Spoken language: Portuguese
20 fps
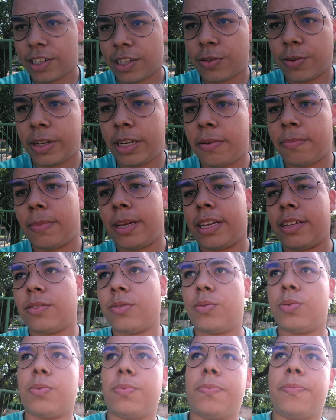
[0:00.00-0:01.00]
de
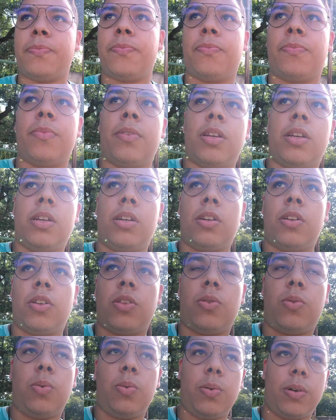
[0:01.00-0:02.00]
acolhimento.
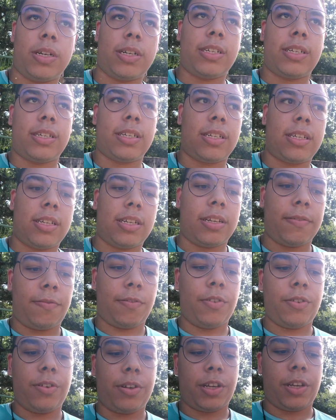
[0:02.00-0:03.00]
Duas
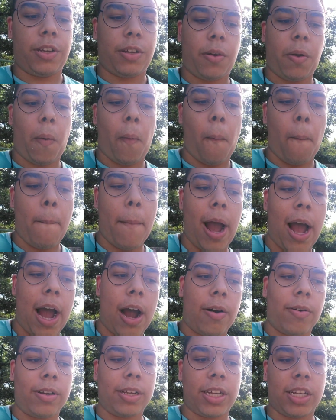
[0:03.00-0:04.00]
foi uma
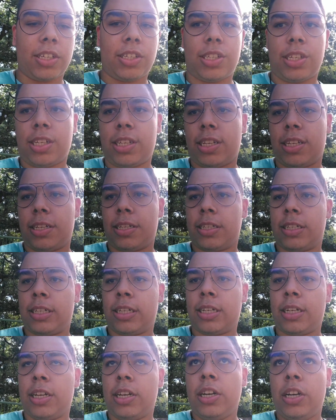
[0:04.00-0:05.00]
aula de
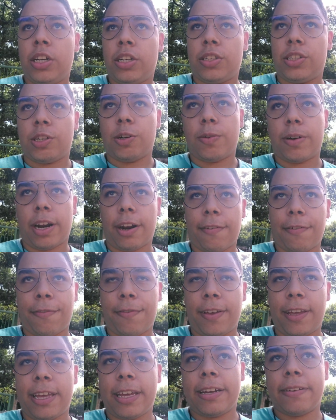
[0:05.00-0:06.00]

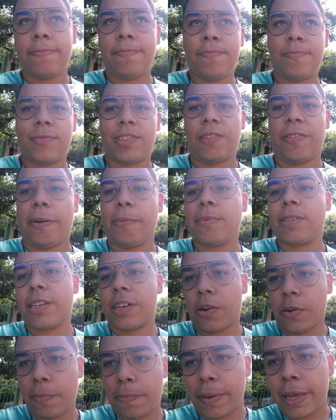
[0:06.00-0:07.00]
geografia, tivemos
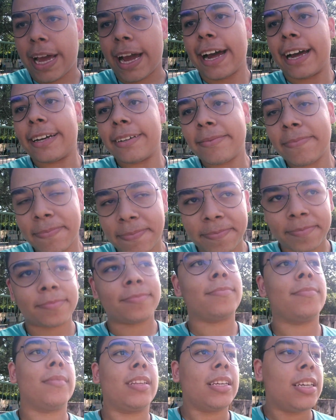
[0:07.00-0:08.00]
que copiar.
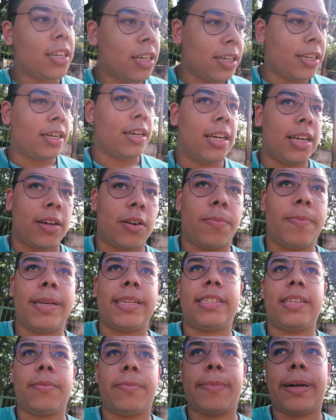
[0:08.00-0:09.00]

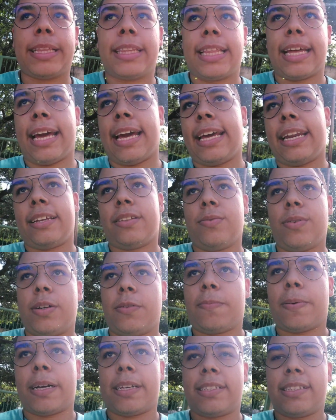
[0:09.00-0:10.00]
Começamos matéria do
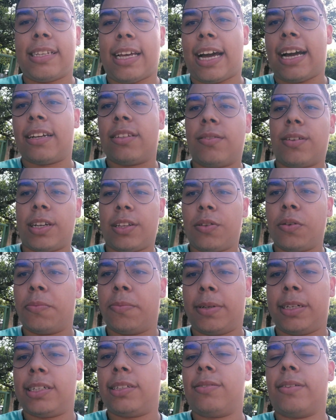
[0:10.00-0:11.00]
ano passado,
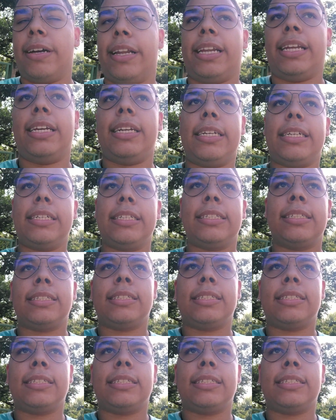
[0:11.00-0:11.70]
retomando ali.